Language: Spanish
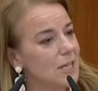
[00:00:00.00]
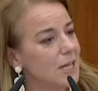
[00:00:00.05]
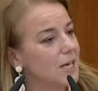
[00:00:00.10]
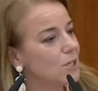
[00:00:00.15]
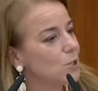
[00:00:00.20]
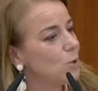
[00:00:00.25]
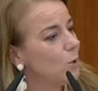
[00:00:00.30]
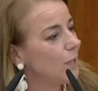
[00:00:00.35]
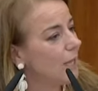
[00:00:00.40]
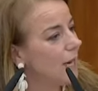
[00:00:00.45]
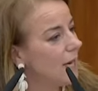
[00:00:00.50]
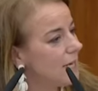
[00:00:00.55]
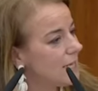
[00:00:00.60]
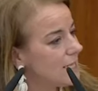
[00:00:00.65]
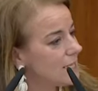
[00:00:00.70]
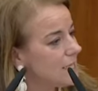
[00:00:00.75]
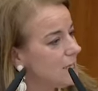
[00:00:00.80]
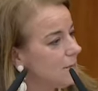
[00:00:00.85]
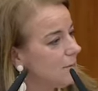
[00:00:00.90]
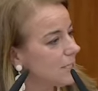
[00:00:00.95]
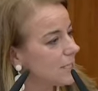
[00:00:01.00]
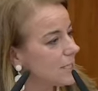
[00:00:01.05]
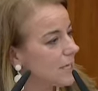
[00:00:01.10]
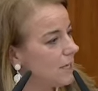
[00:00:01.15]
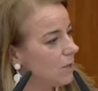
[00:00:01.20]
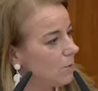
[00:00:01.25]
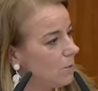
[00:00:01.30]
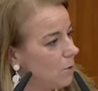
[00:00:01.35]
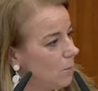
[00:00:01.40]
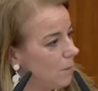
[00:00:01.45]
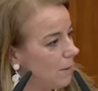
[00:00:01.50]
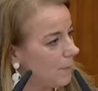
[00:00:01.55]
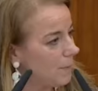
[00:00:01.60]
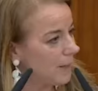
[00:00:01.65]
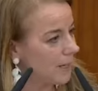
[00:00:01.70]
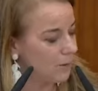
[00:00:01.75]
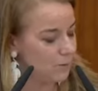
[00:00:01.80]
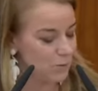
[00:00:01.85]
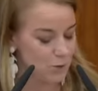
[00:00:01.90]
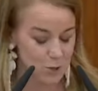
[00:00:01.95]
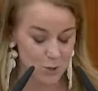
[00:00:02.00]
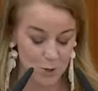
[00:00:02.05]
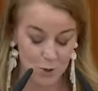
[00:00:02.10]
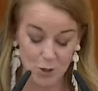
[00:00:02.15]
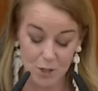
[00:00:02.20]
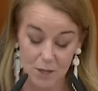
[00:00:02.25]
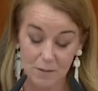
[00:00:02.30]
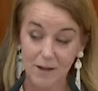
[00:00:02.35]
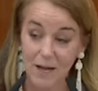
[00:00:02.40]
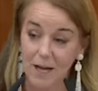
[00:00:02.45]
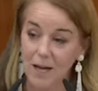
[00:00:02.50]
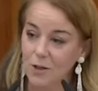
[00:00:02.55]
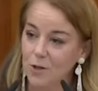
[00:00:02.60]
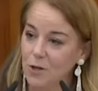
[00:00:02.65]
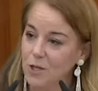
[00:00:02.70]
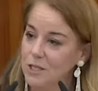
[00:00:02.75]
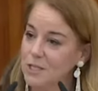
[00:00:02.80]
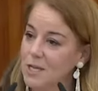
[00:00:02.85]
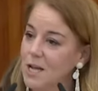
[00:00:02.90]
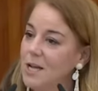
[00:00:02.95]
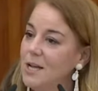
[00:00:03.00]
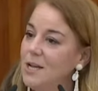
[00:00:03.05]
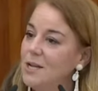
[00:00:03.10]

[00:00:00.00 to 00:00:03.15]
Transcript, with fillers: que resultan lesivas en Europa para nuestros trabajadores